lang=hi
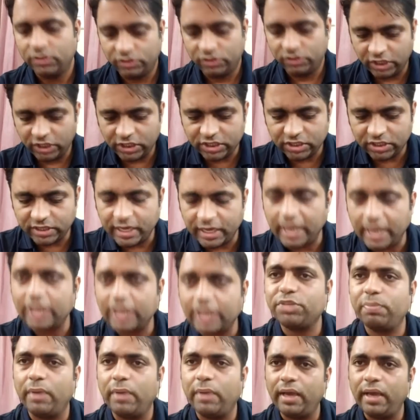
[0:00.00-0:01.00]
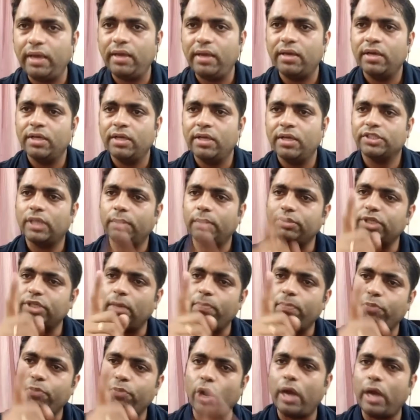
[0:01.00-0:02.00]
जिस देश में सबसे
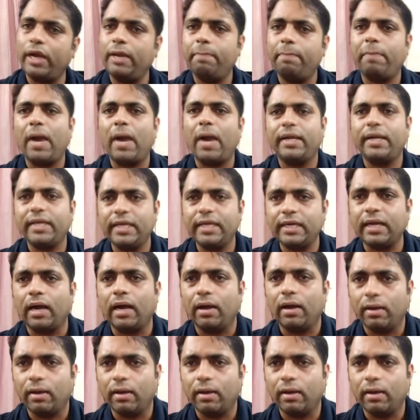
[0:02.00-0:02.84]
पुरानी पार्टी का